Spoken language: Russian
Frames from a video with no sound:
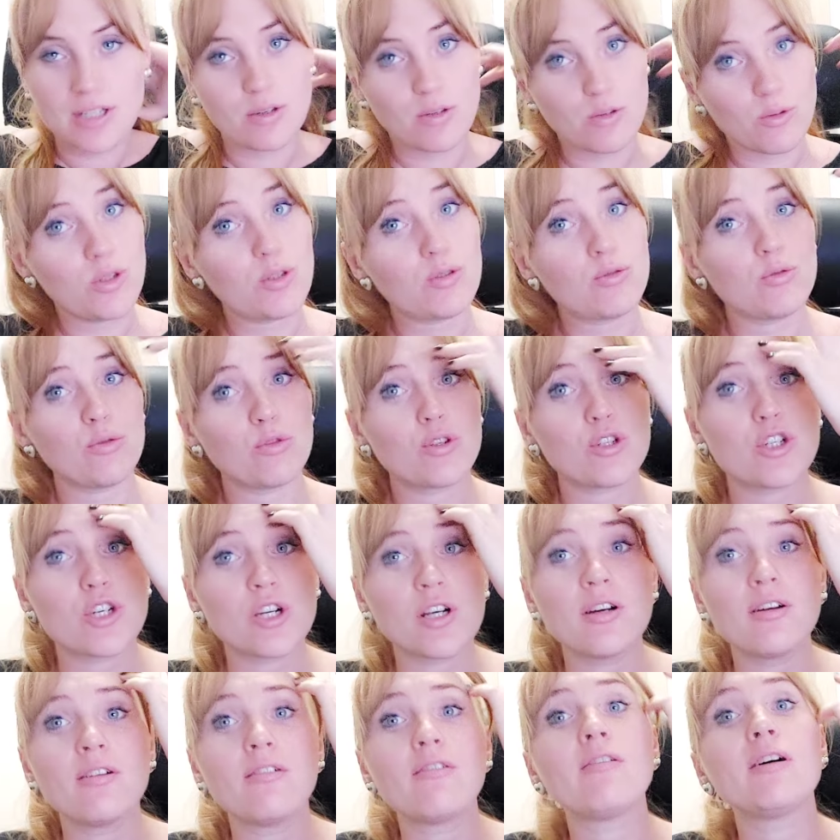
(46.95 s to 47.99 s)
Такое
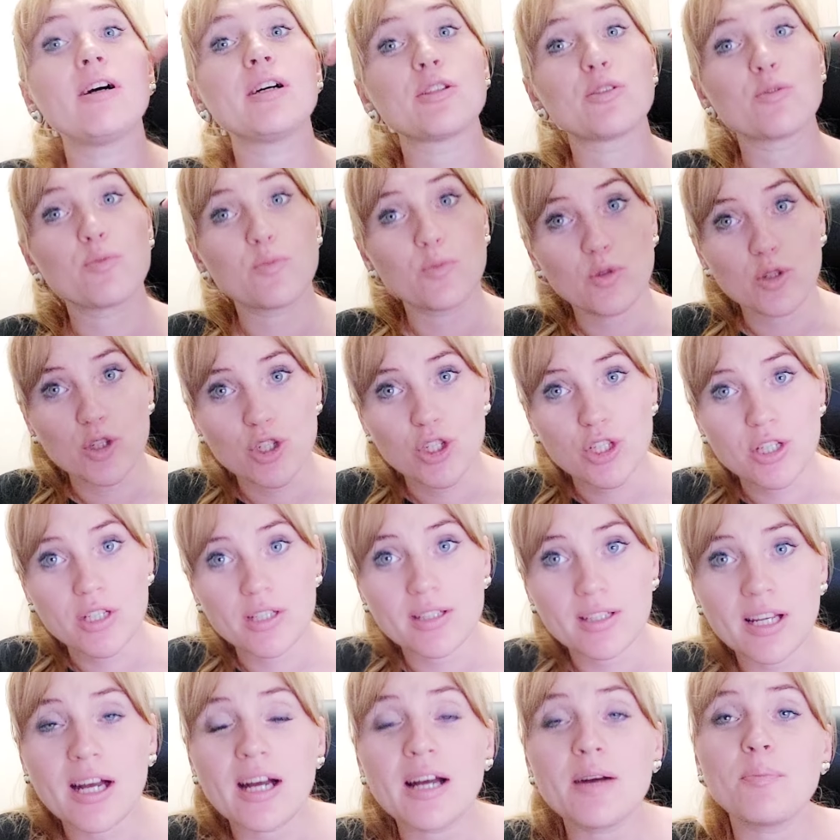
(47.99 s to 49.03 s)
тоже возможно,
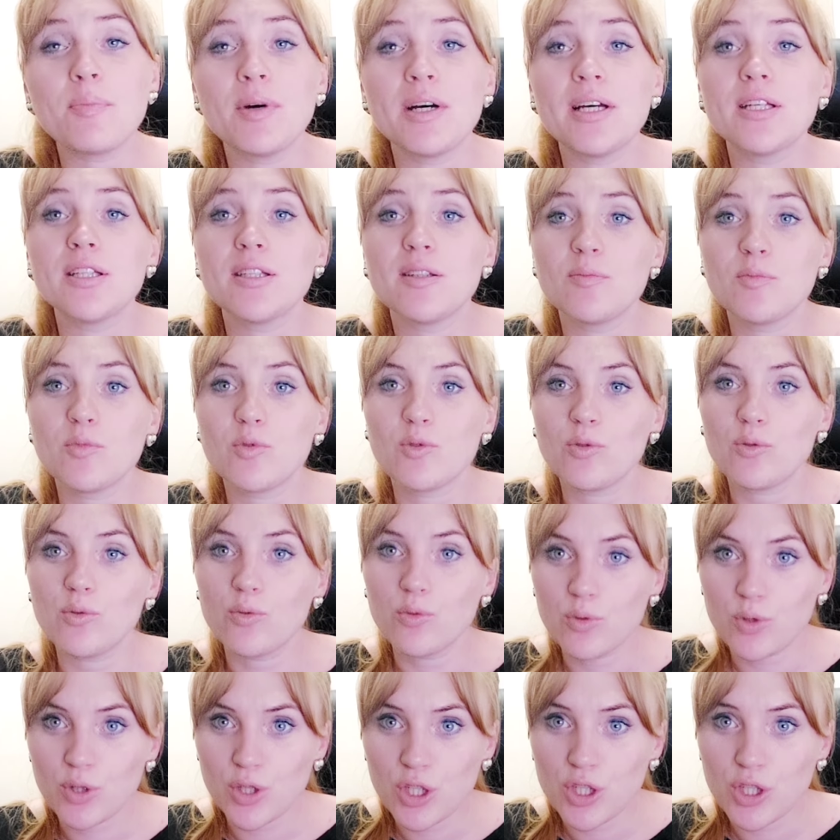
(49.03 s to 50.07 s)
да, поэтому
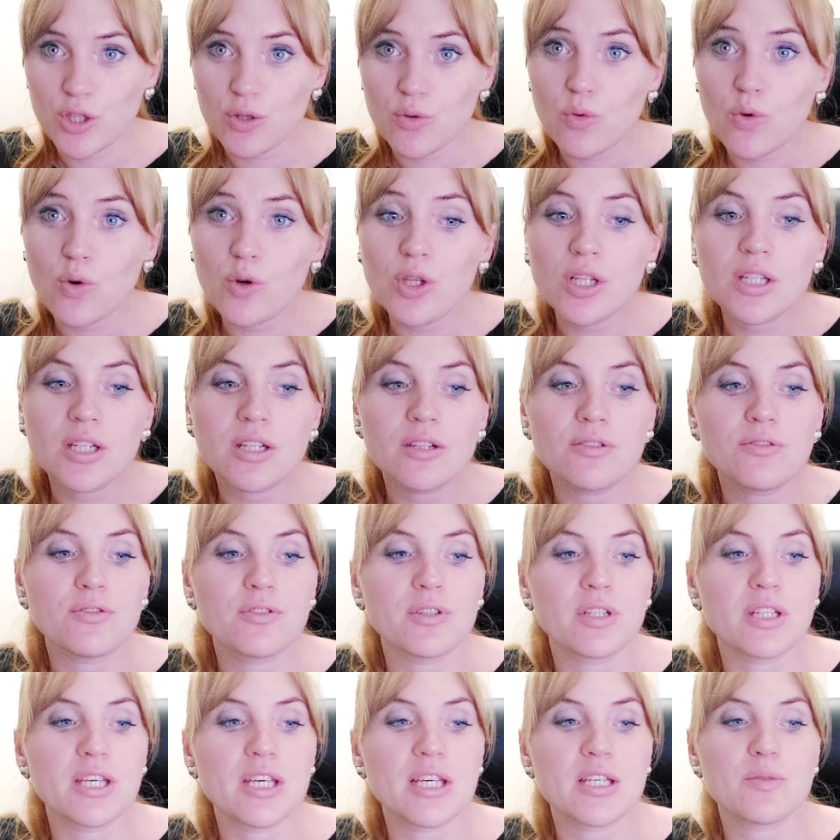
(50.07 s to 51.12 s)
у гинекологов
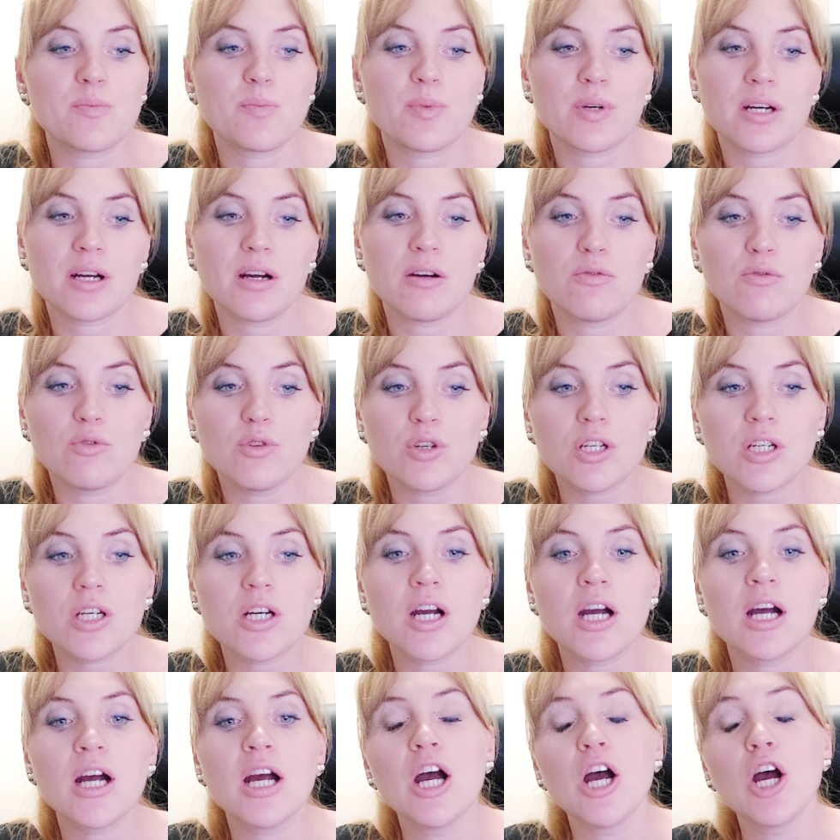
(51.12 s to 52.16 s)
и есть
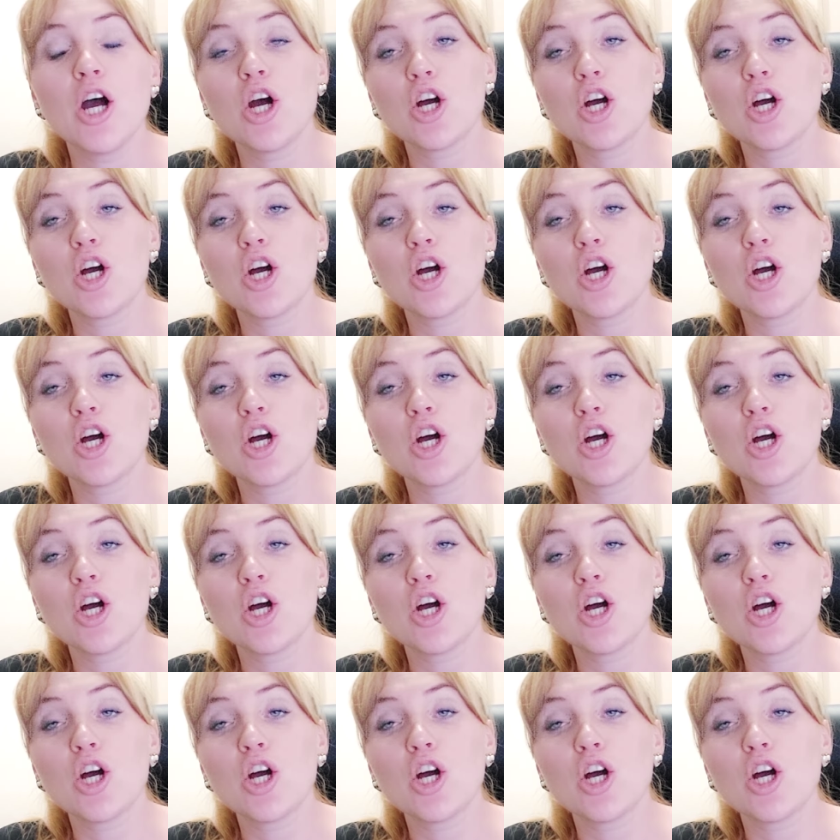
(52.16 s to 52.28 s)
поговорка,